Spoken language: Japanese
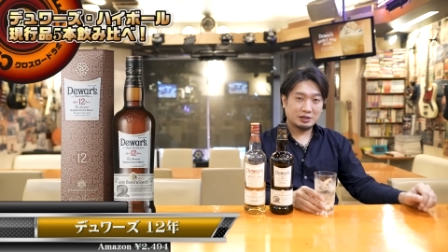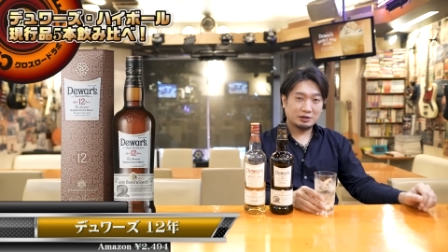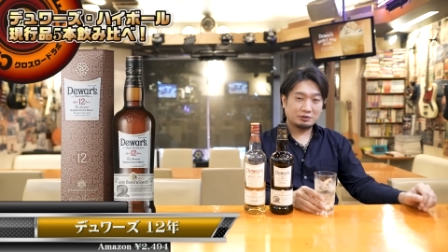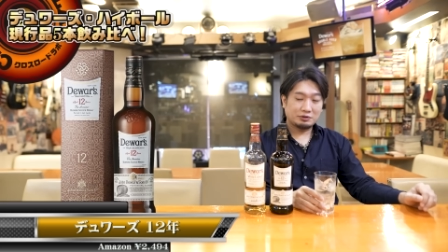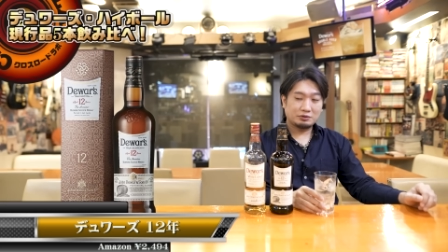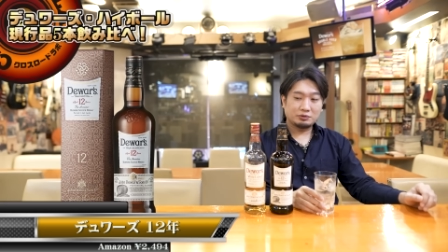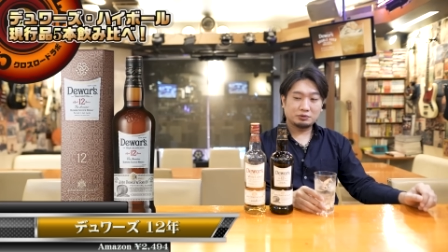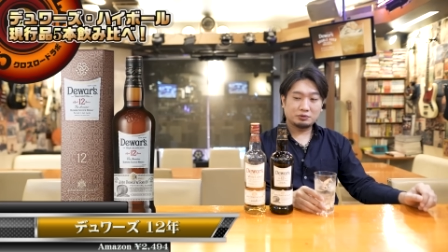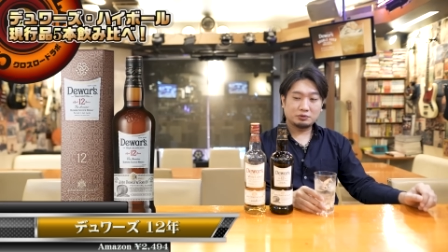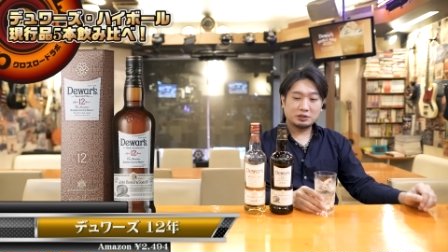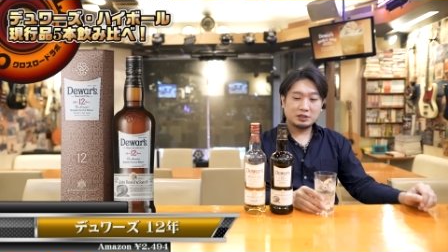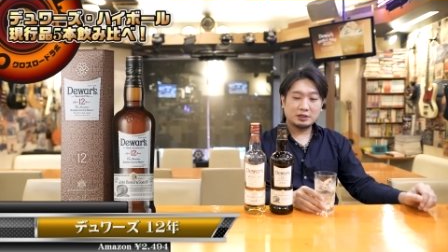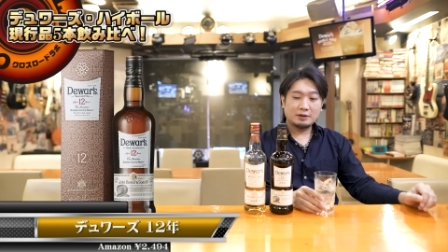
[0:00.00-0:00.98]
ているというこ
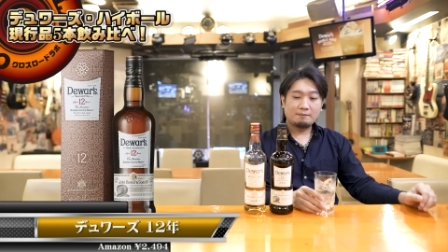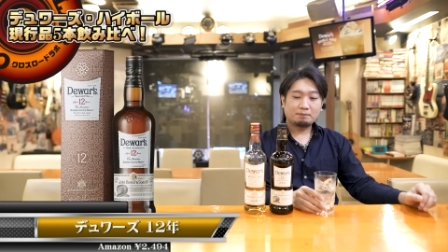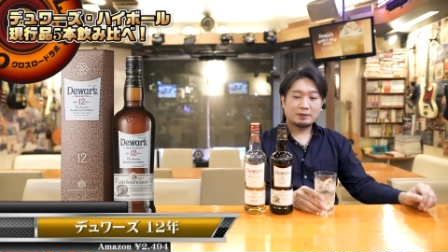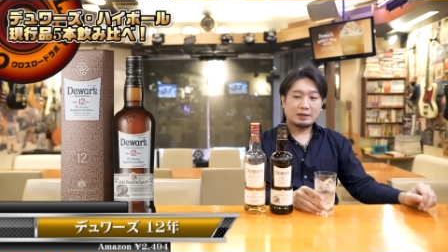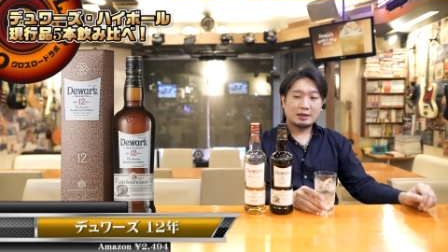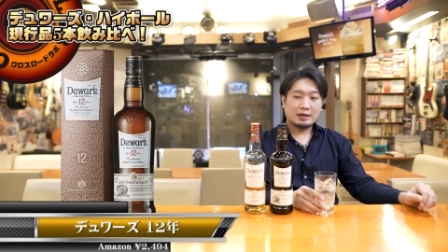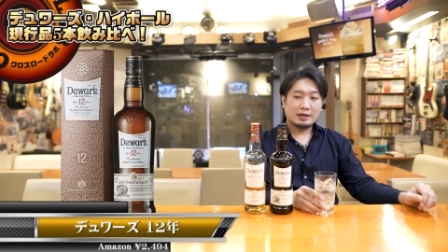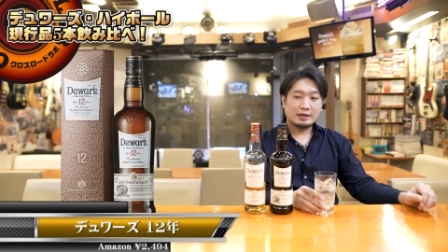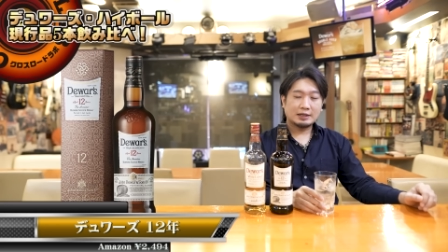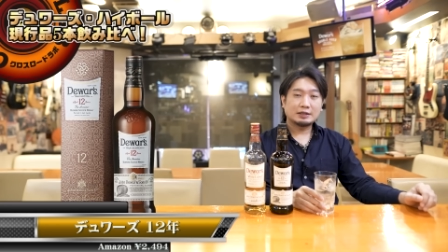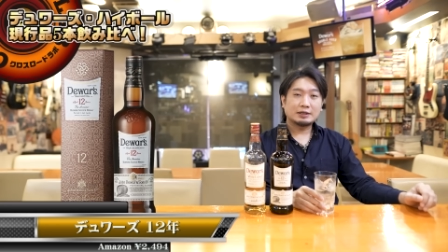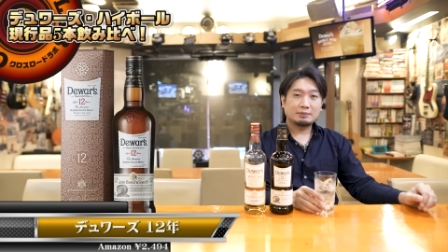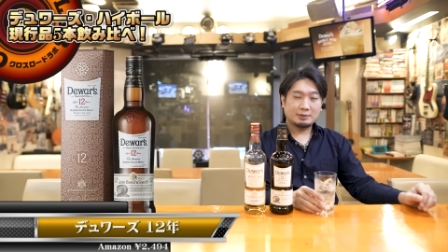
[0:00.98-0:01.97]
とに、
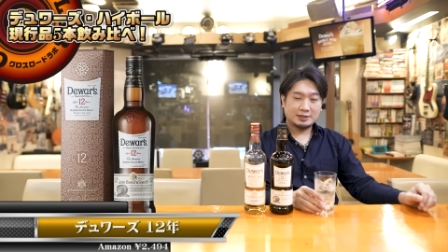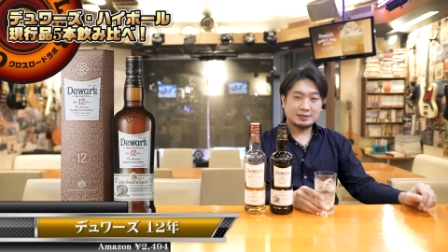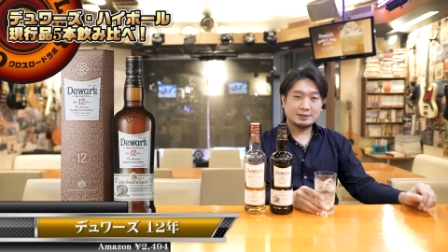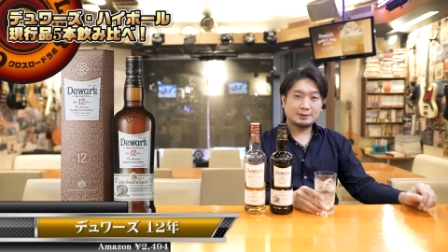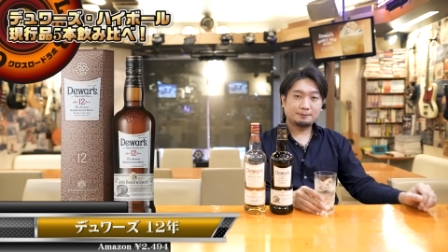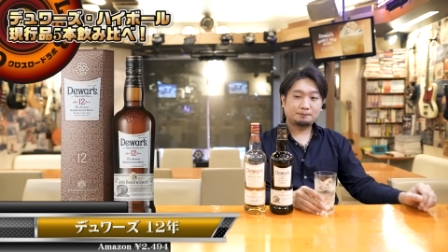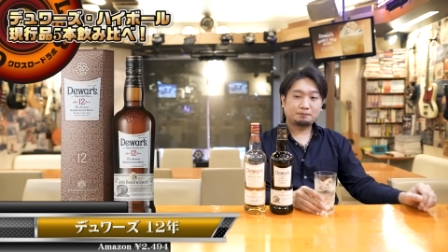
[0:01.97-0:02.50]
なっています、